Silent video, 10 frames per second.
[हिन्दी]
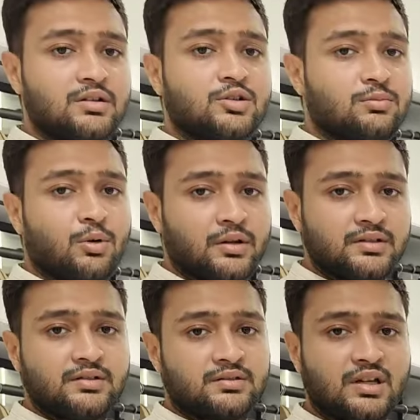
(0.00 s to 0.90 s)
गर्ल्स और
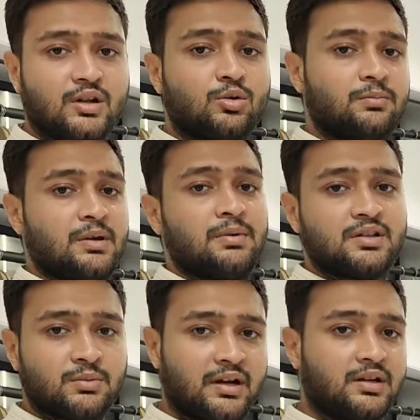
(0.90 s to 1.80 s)
बॉयज चारों अपने
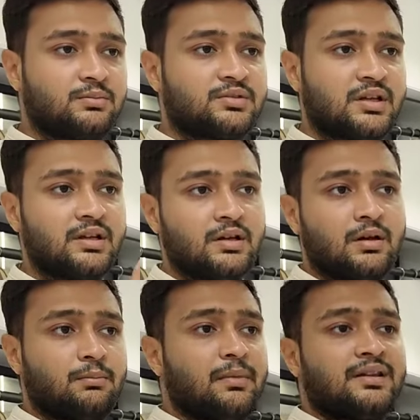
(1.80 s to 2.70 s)
पास में आइटम्स हैं
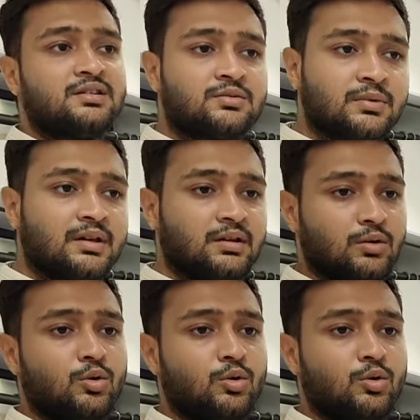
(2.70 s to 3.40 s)
मेंस में